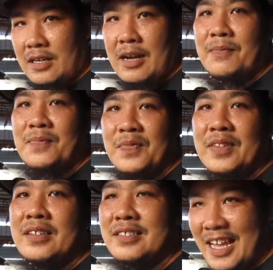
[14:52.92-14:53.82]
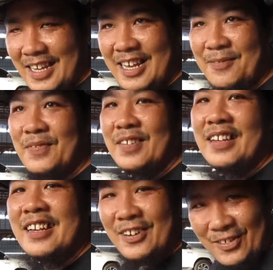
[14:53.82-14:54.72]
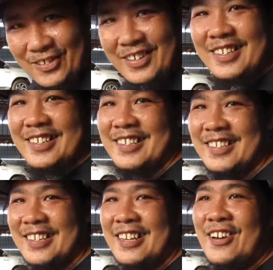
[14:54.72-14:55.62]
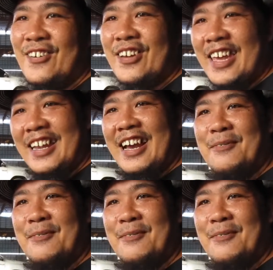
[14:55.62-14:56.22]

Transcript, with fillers: จิตใจใช่ประมาณนี้โอเคนะครับ